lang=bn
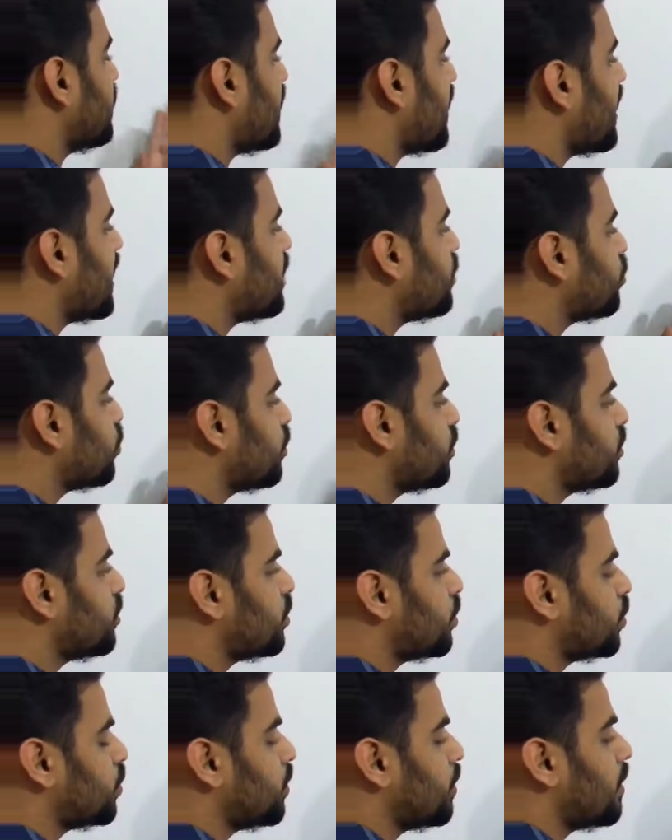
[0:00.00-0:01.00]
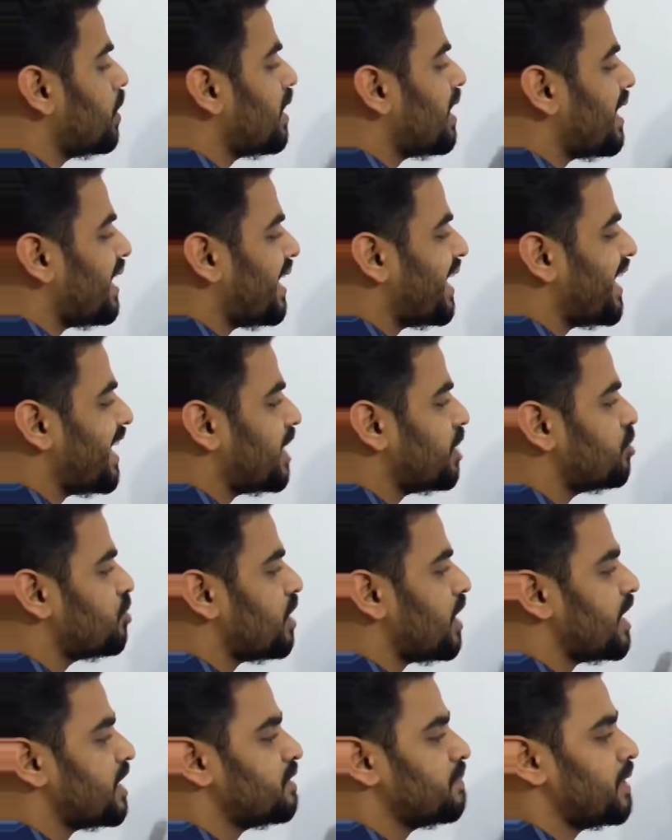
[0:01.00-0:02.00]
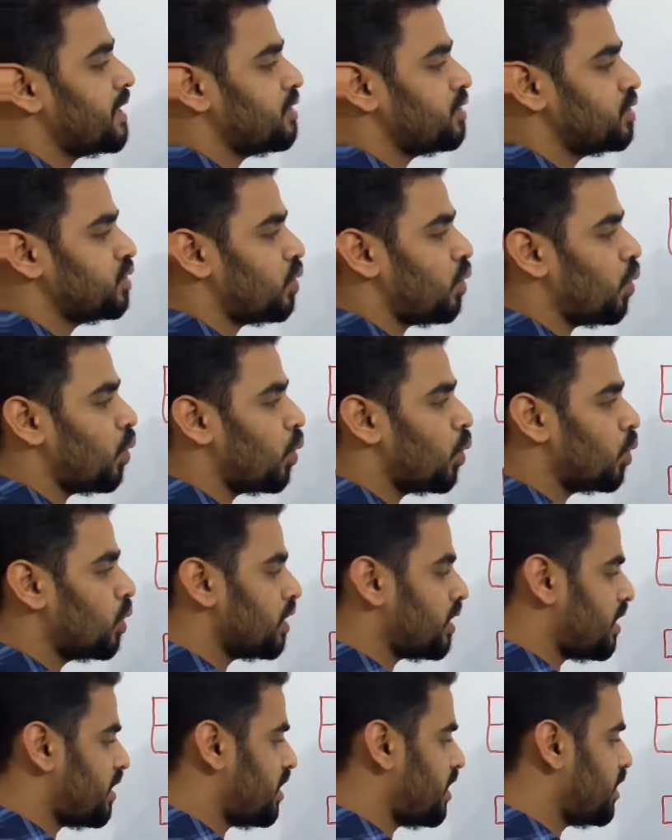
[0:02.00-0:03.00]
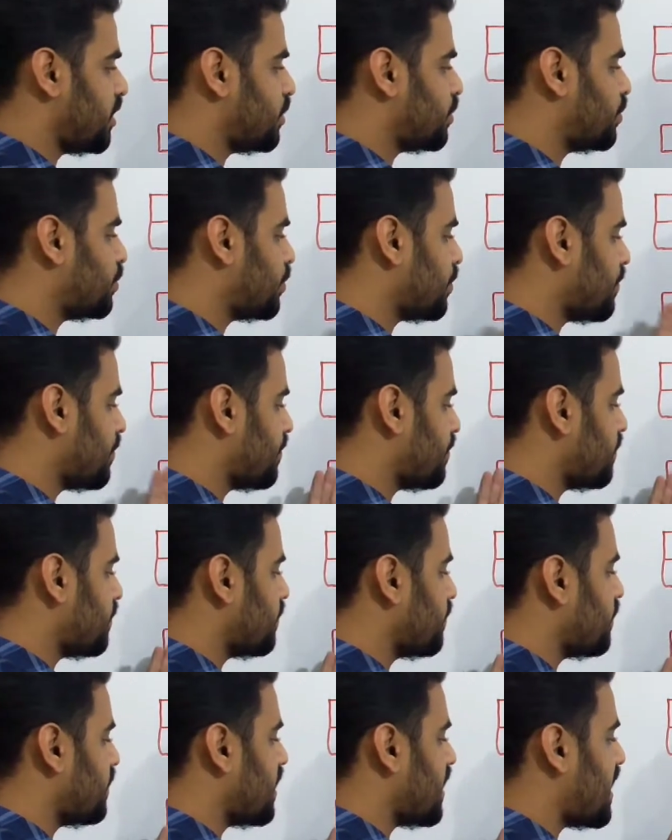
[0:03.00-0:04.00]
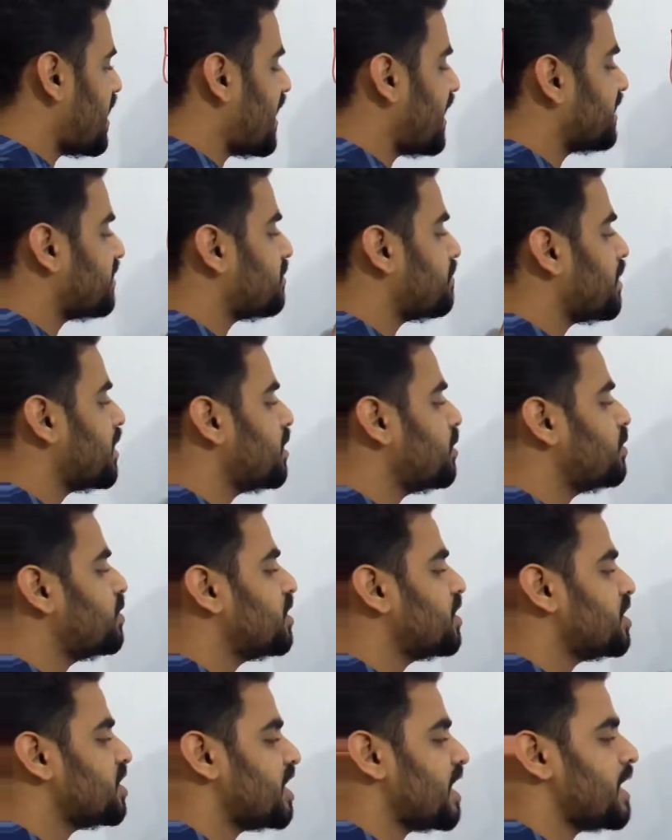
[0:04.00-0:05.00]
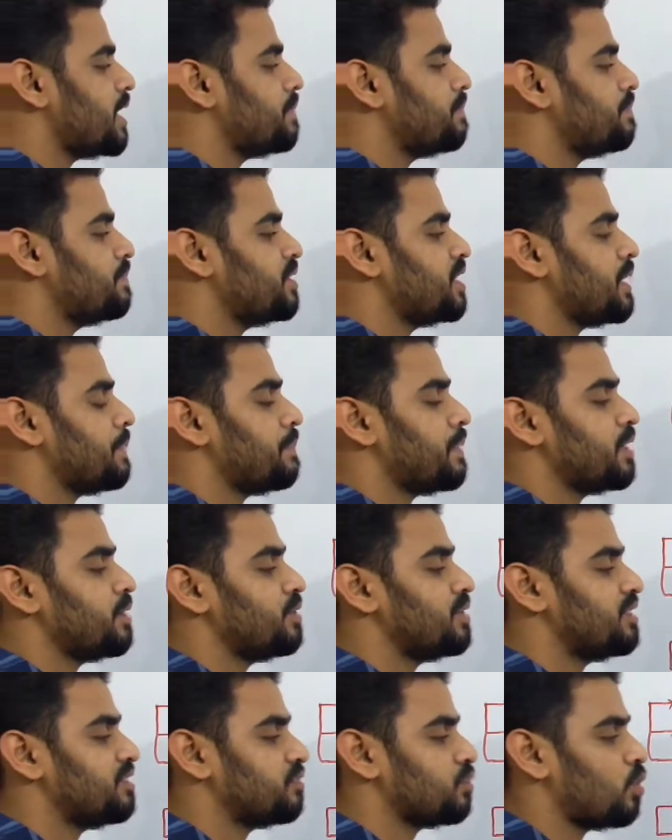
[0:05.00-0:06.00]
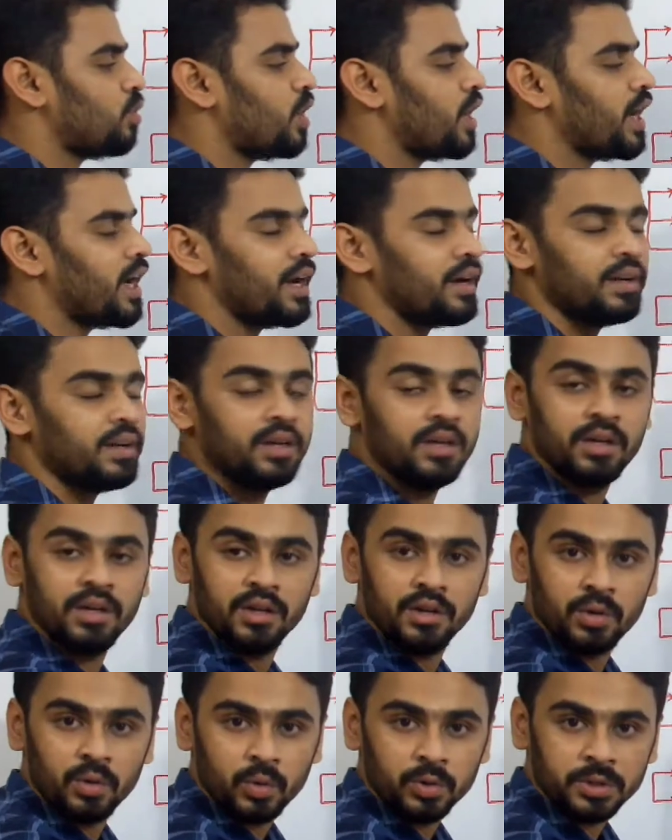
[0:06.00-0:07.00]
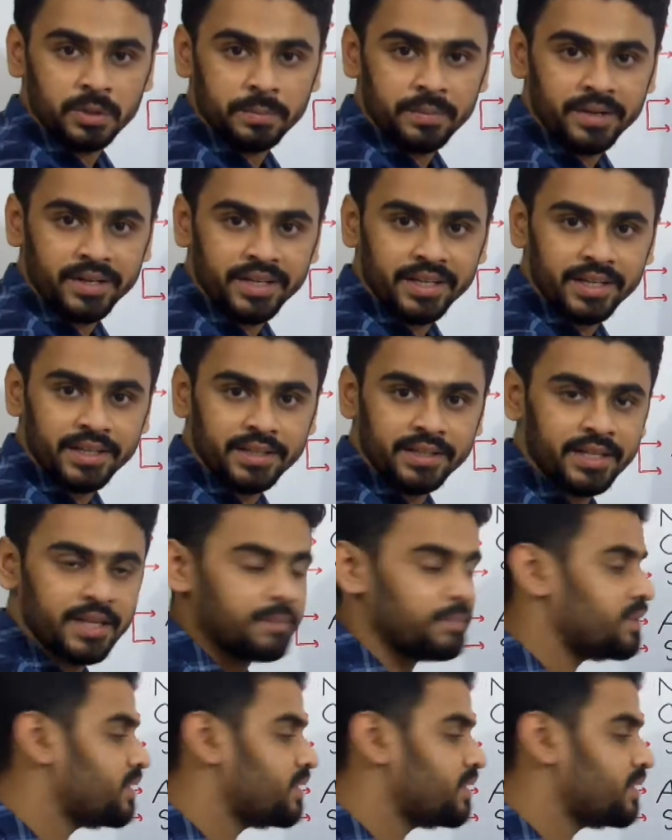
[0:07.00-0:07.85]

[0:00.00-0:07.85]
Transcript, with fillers: এ ইকুয়াল টু এজ এজ মানে হচ্ছে ওল্ড নিউ অ্যাস মানে হচ্ছে শেপ শেপ মানে হচ্ছে স্কোয়ার হতে পারে ক্যান বি